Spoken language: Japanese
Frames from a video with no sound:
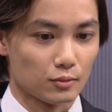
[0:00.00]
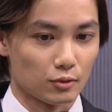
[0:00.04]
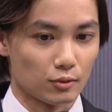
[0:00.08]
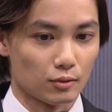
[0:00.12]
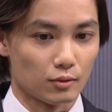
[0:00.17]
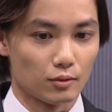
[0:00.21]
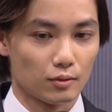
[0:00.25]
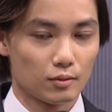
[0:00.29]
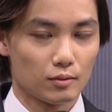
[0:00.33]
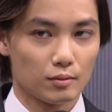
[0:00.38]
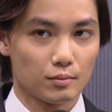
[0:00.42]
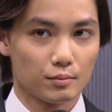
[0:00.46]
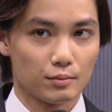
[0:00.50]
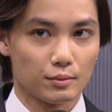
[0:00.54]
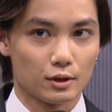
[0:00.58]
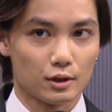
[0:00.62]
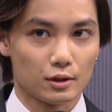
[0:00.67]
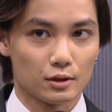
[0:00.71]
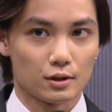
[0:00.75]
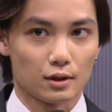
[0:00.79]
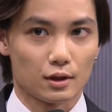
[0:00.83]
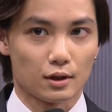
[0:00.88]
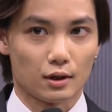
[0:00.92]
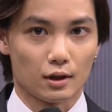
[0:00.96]
もう
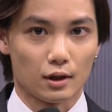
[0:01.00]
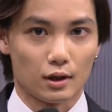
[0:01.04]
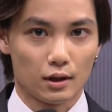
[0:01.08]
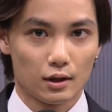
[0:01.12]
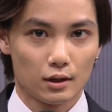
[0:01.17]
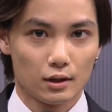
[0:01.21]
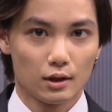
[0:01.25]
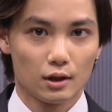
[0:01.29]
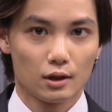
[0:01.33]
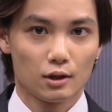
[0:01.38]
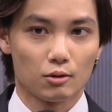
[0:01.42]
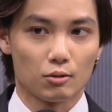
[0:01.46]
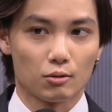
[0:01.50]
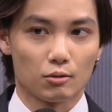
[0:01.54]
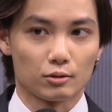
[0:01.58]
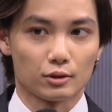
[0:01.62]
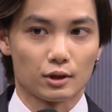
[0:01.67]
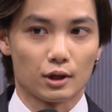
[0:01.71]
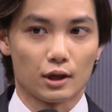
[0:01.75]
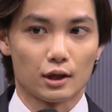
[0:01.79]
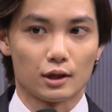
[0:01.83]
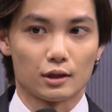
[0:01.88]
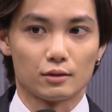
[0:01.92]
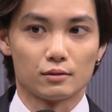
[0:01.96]
皆さんがここ
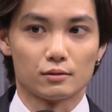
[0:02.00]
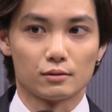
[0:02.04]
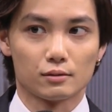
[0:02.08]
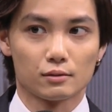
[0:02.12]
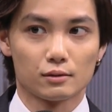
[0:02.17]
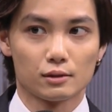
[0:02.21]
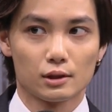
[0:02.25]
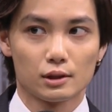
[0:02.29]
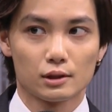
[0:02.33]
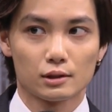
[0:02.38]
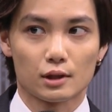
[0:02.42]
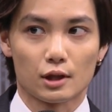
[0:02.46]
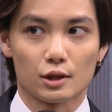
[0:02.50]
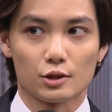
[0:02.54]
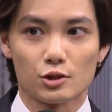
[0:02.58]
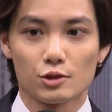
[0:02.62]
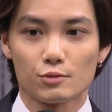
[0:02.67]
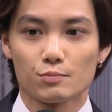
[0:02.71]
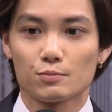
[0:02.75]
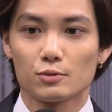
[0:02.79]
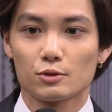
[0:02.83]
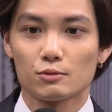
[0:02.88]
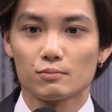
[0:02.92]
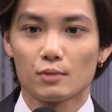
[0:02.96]
に入る
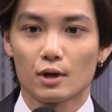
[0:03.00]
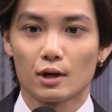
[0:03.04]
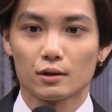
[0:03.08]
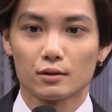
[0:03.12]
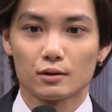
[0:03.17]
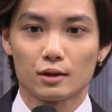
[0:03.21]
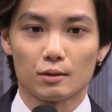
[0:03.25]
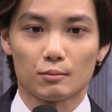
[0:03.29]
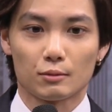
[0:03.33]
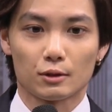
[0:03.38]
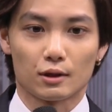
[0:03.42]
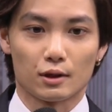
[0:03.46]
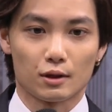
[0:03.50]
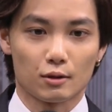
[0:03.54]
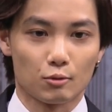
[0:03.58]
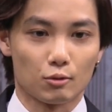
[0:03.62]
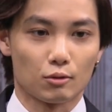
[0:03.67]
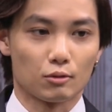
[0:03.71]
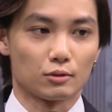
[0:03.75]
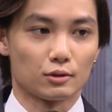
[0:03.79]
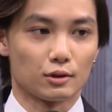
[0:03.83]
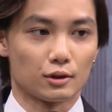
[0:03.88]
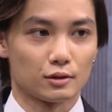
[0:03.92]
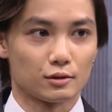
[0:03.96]
30分前ぐらいまで
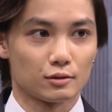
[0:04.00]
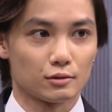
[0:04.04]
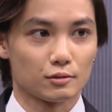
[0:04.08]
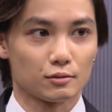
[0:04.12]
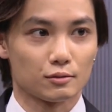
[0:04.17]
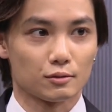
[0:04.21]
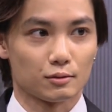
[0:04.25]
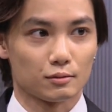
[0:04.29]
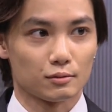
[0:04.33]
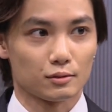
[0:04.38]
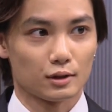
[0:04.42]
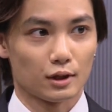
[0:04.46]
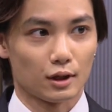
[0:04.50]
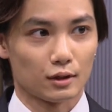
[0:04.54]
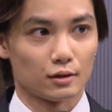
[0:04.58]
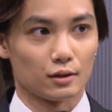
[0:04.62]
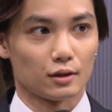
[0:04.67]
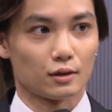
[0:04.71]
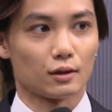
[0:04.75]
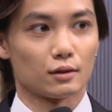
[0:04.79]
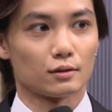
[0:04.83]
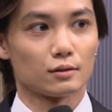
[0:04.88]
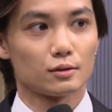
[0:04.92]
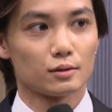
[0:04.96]
ここでずっとやっ
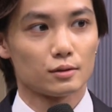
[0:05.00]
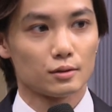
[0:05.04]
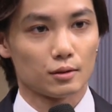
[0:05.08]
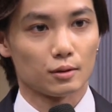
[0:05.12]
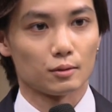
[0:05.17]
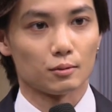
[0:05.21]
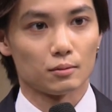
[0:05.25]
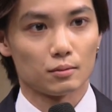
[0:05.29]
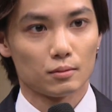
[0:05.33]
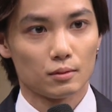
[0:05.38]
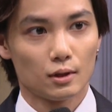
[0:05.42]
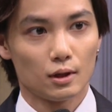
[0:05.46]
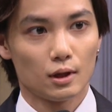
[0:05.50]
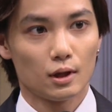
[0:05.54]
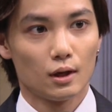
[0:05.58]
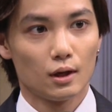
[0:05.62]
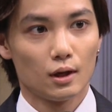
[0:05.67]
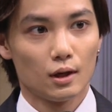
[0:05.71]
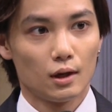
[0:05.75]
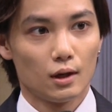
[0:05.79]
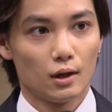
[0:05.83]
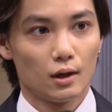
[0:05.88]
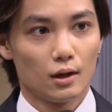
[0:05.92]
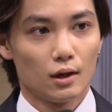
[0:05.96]
てたんですけど
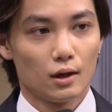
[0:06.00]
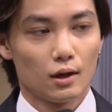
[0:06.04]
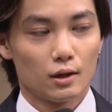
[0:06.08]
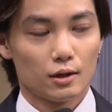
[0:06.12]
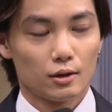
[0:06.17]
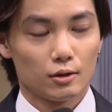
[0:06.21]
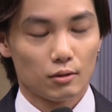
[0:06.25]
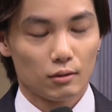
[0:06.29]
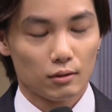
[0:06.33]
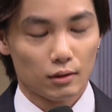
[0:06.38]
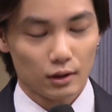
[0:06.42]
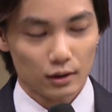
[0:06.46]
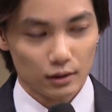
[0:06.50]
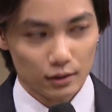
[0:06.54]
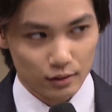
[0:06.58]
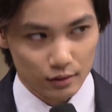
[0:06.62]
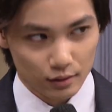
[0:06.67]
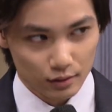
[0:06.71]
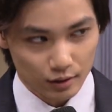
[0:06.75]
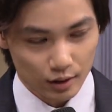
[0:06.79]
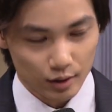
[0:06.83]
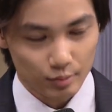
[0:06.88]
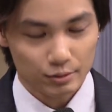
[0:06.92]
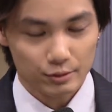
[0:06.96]
よかっ
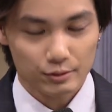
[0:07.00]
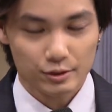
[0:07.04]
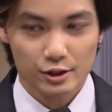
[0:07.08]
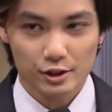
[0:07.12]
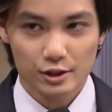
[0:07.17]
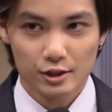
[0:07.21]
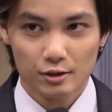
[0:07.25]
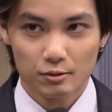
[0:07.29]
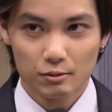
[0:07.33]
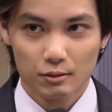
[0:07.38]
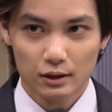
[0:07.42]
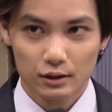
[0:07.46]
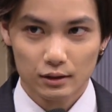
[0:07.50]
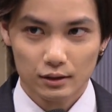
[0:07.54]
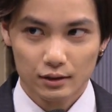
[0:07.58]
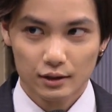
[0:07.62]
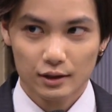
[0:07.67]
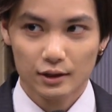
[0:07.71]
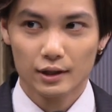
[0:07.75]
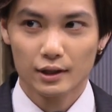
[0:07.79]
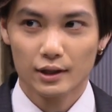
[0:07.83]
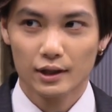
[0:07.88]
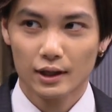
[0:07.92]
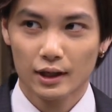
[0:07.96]
た無事に終わっ
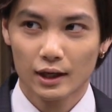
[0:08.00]
て